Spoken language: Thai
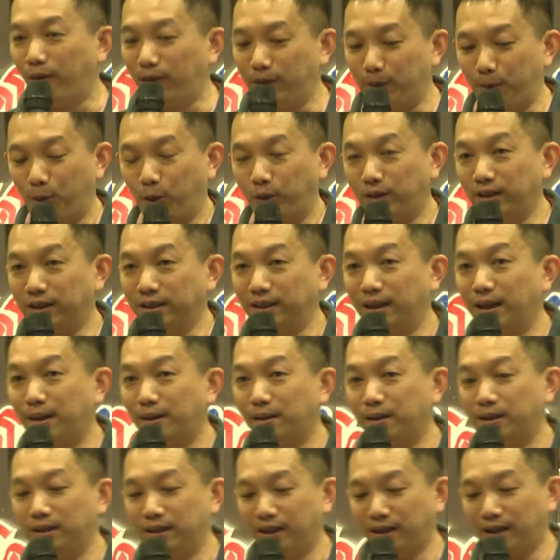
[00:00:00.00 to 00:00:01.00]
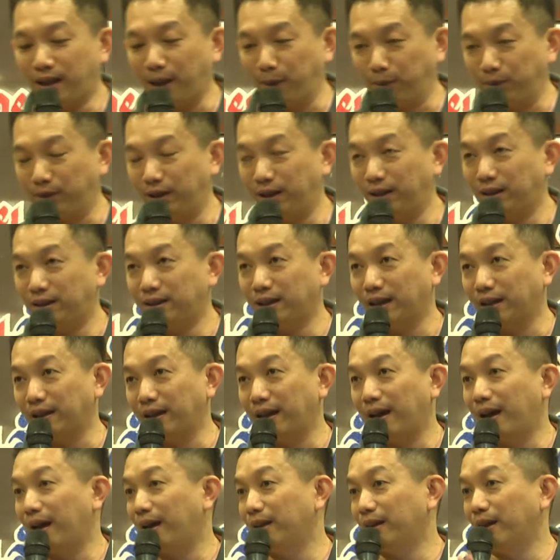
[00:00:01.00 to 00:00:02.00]
เราพูดถึงเรื่องเรื่องเข็มทิศอย่าง
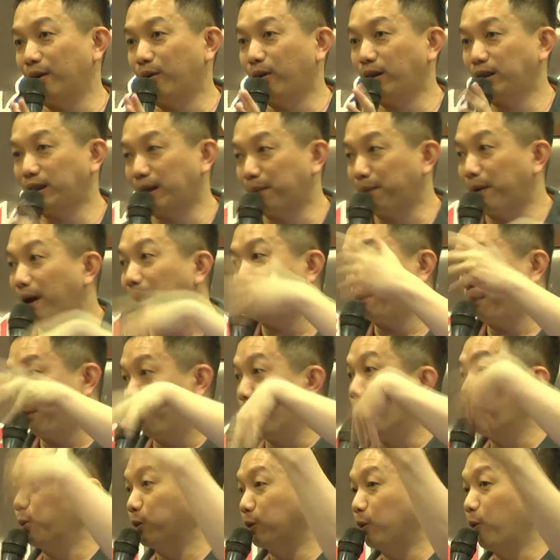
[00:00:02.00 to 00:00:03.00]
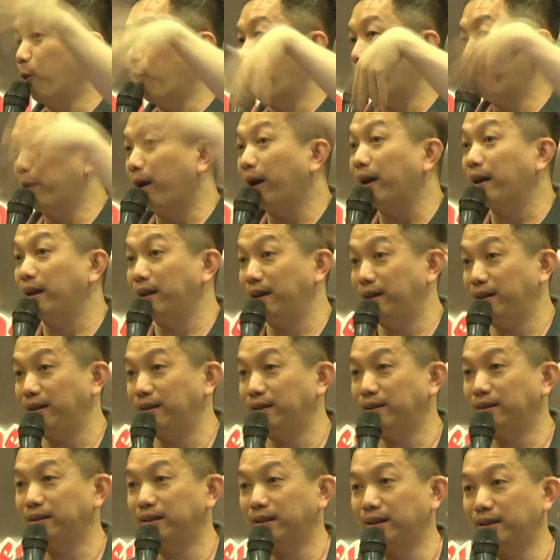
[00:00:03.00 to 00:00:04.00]
เงี้ยเราก็สามารถผูกโยงไป
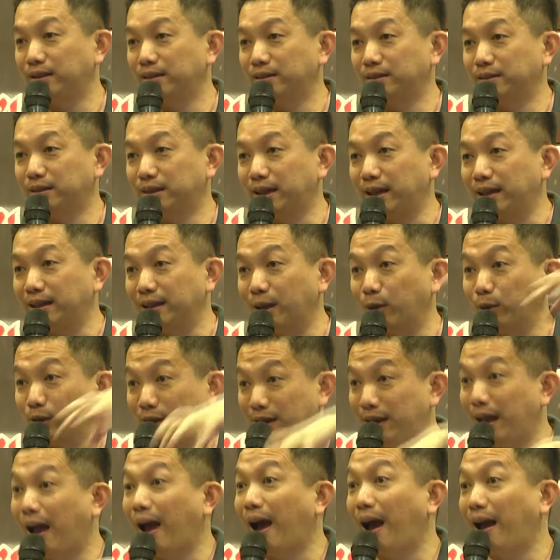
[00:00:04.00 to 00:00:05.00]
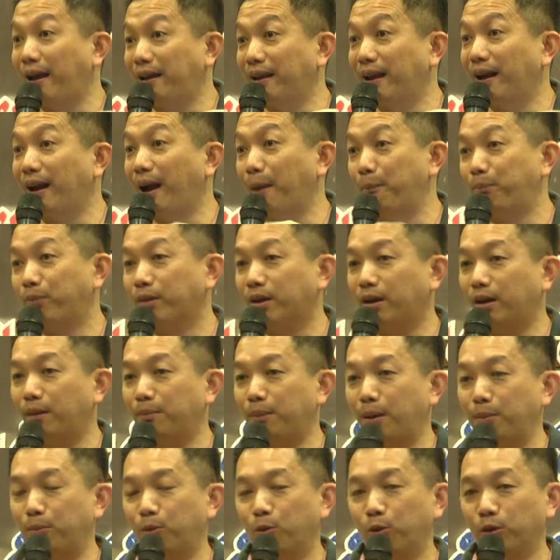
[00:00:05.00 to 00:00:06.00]
สิ่งเหล่านี้ได้นะครับก็
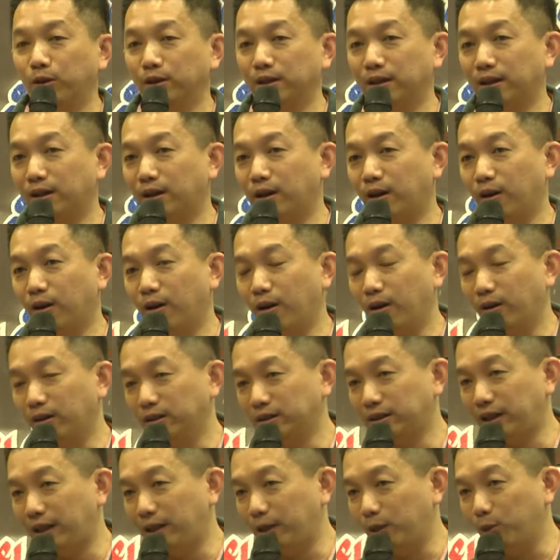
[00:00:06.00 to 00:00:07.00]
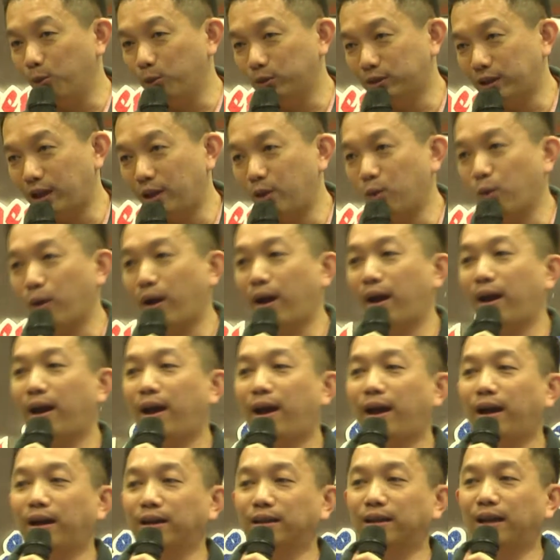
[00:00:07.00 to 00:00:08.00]
ไปพูดเรื่องของเส้นลุ้งเส้นแหว
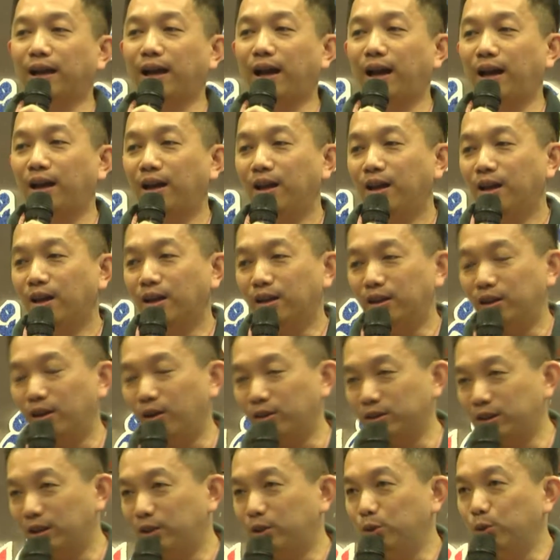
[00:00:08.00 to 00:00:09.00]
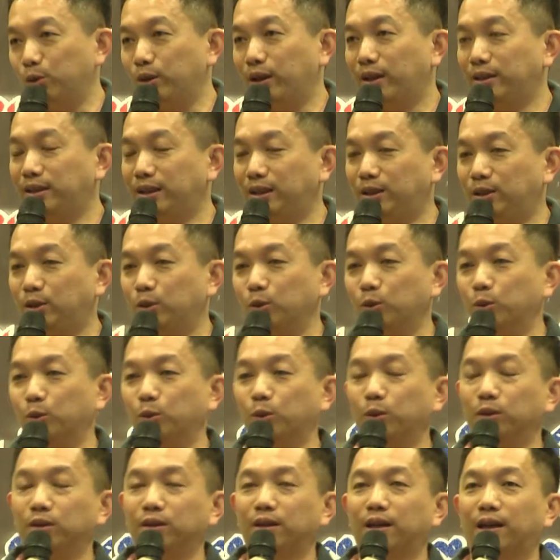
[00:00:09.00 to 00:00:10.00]
งนะฮะลองติจูดลัติจู
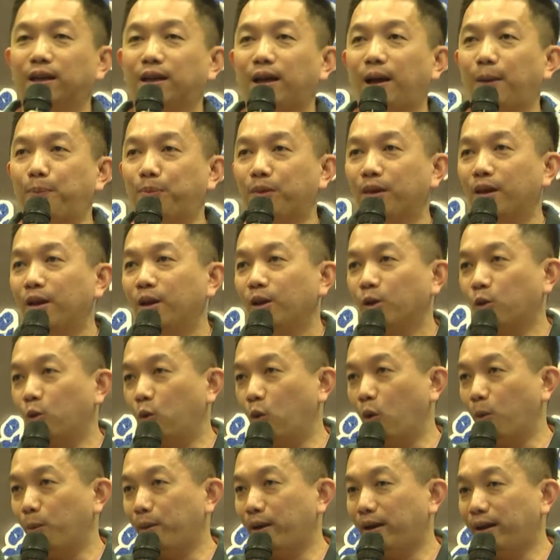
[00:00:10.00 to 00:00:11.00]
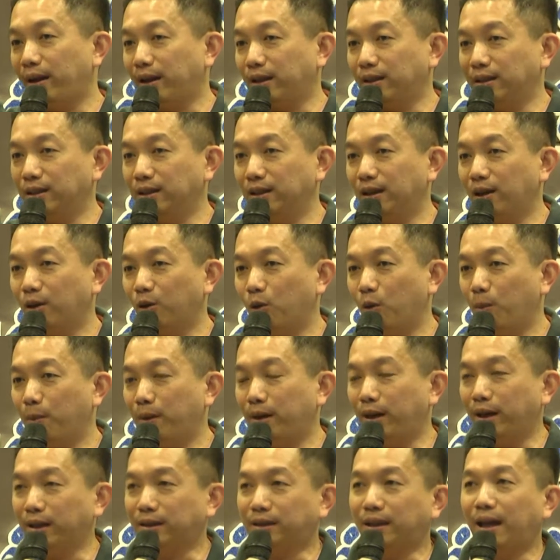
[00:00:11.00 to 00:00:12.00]
ดนะครับโค้งแม่เหล็กเหนือโค้งแม่
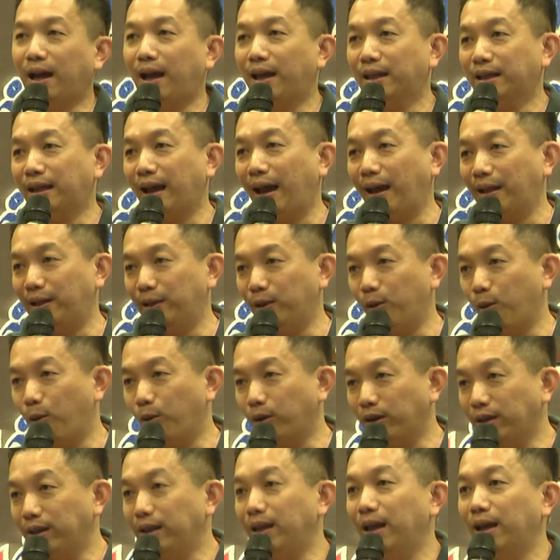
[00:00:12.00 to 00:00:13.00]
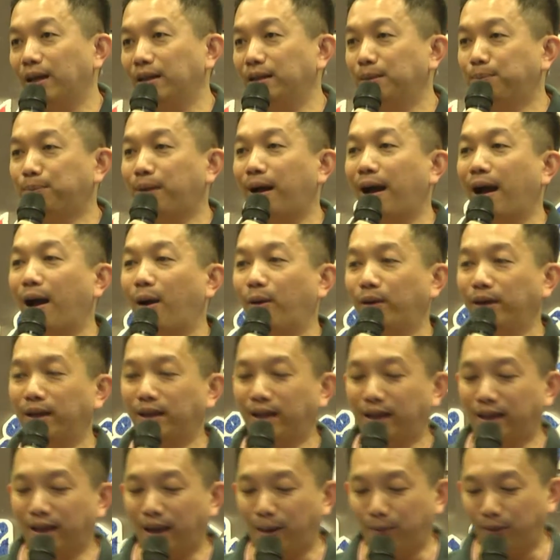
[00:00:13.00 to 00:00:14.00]
เหล็กใต้แกนโลกเอียงหรือเปล่าอะไร
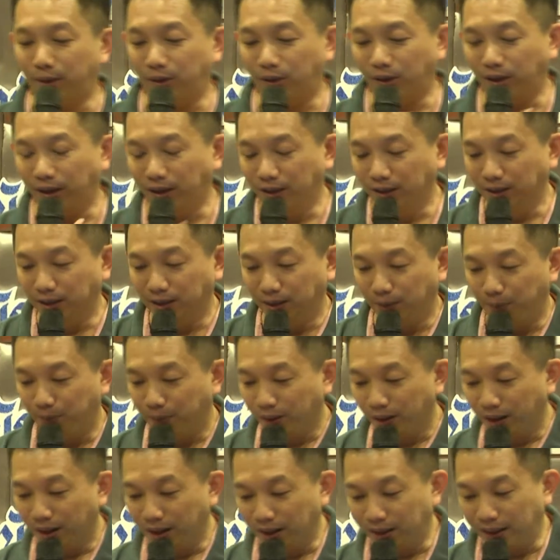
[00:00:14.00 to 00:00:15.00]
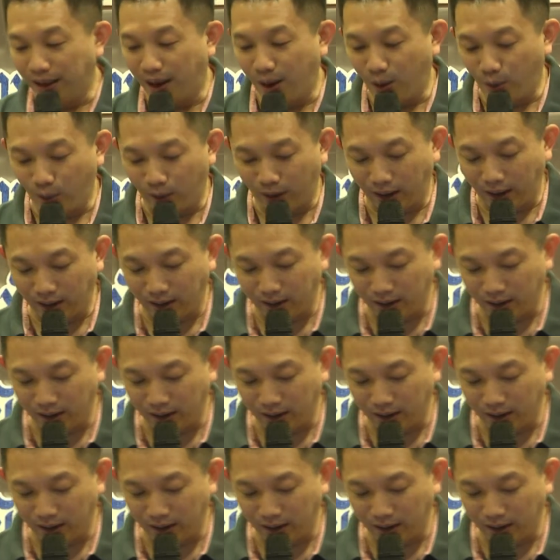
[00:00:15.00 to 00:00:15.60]
เงี้ยครับก็คือเล่าให้